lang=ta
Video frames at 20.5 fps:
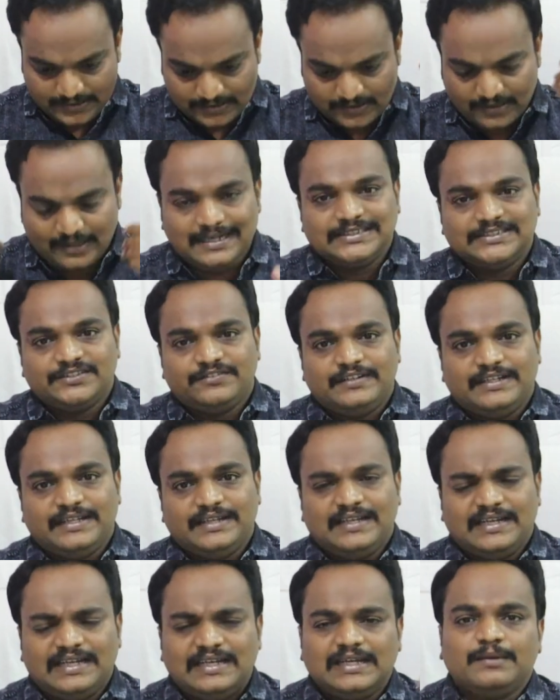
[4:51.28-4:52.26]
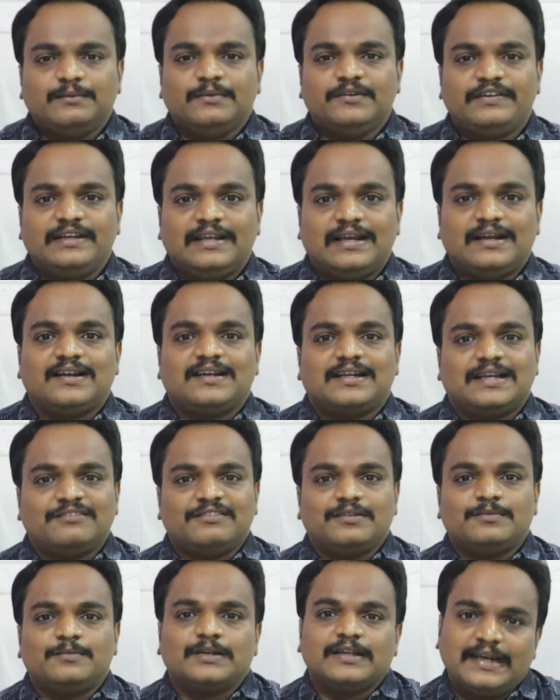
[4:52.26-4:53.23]
கால்ஸ் ஃப்ரீ எல்லாமே ஃப்ரீ ஆனால்
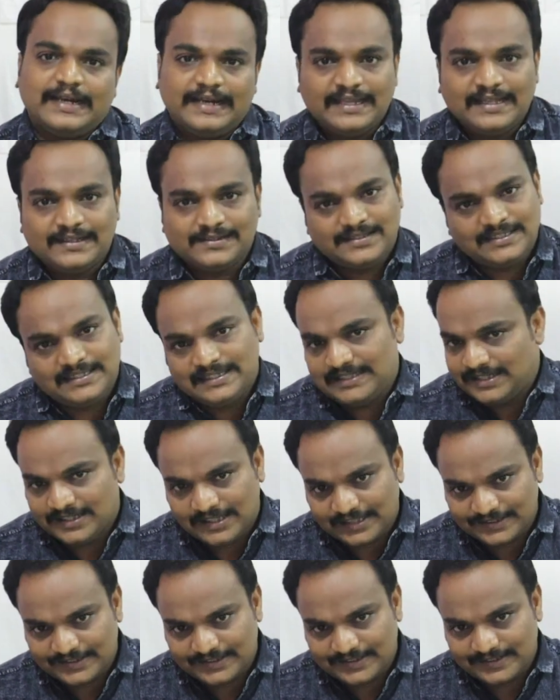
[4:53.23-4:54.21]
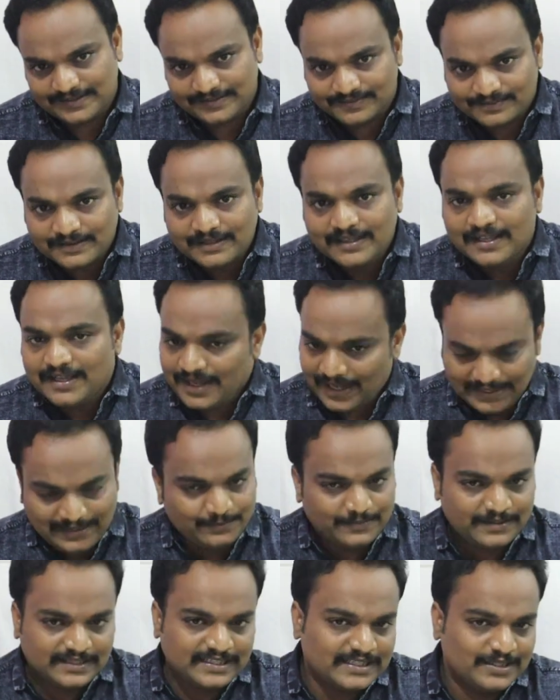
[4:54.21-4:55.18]
டவர் மட்டும் கிடைக்காதுன்னா அது என்ன அர்த்தம் இருக்குது அந்த
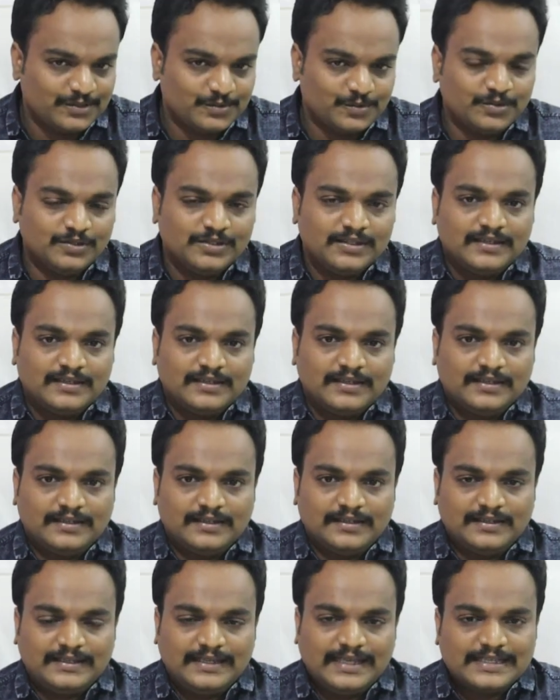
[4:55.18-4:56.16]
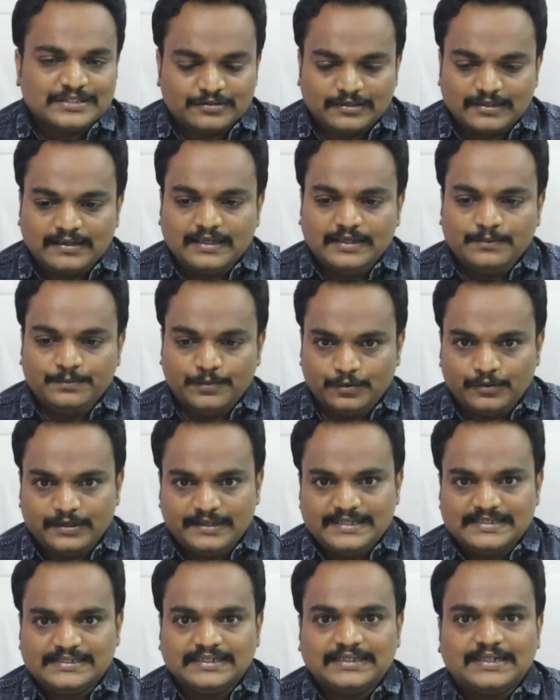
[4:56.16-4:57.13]
மாதிரி தான் எதுவும் ஏன் சொல்கிறேன்னா இப்போ கூட
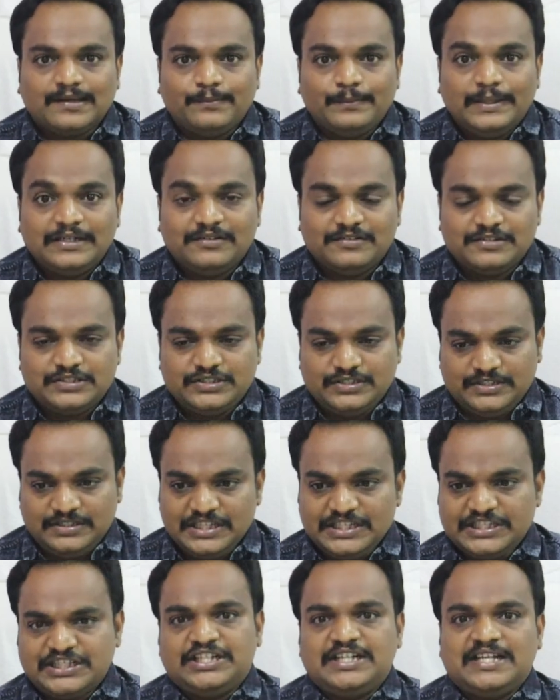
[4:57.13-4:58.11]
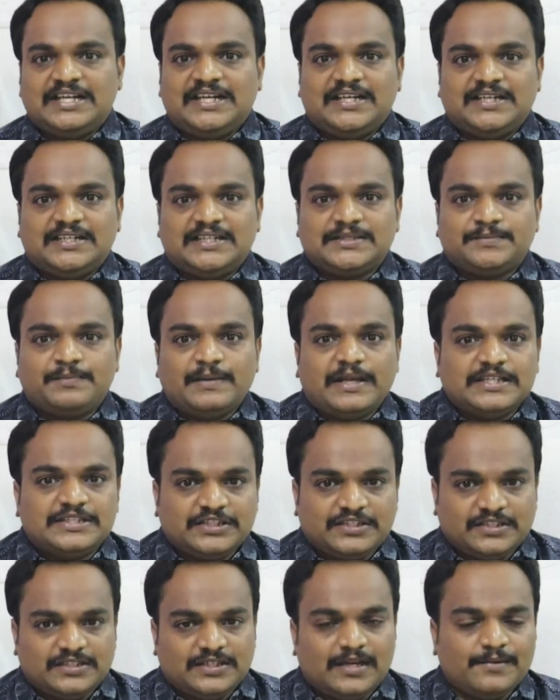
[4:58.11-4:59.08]
ரீசெண்டாக மெயில் வந்துச்சு நெக்ஸ்ட் டே டிஸ்பேட்ச்
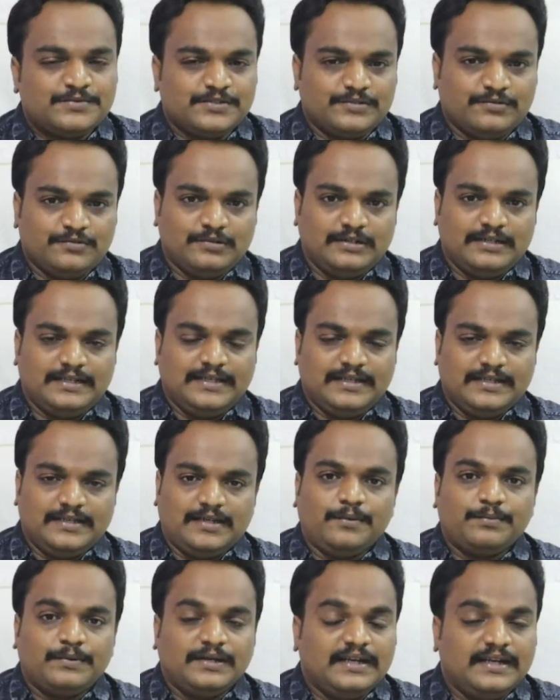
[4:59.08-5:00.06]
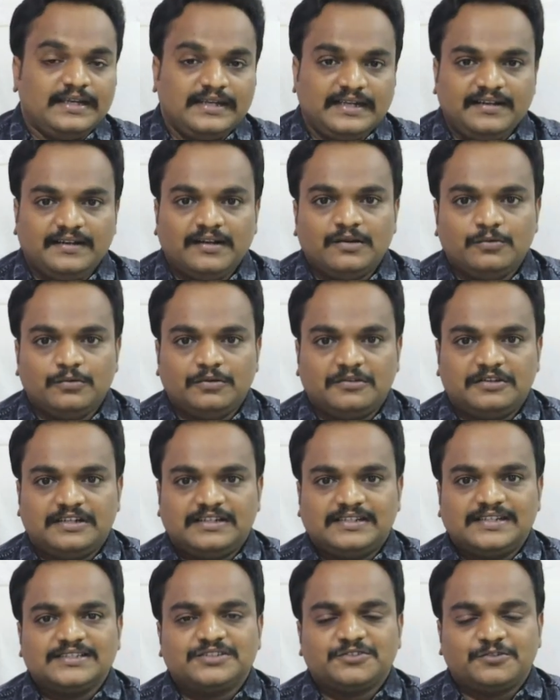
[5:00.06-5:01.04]
ஆப்ஷனுக்குள்ளே நீங்கள் ஆப்டின் ஆகிட்டிங்கன்னா உங்களுக்கு
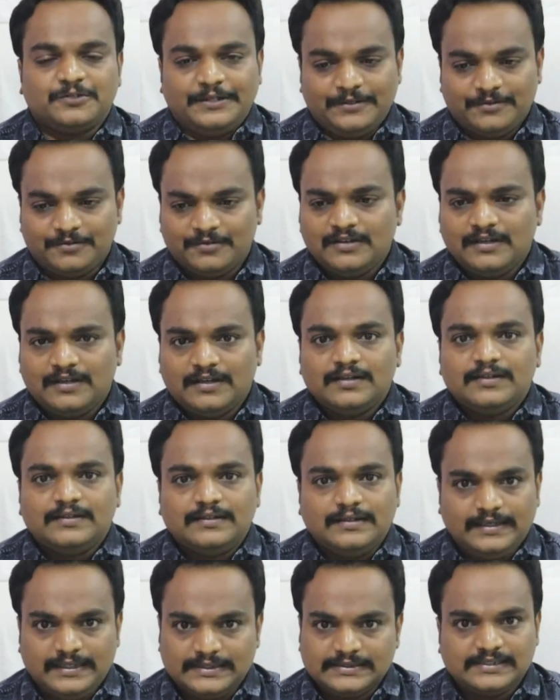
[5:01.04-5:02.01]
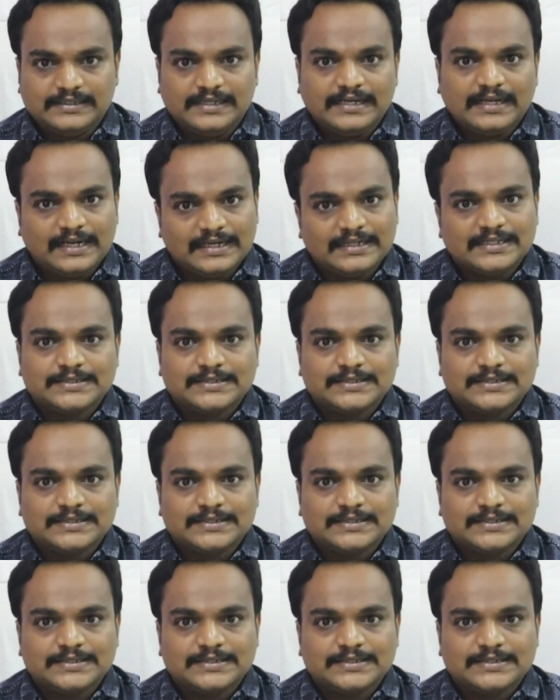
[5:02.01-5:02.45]
ரிட்டர்ன்ஸ் குறையும் நெக்ஸ்ட் டே நான்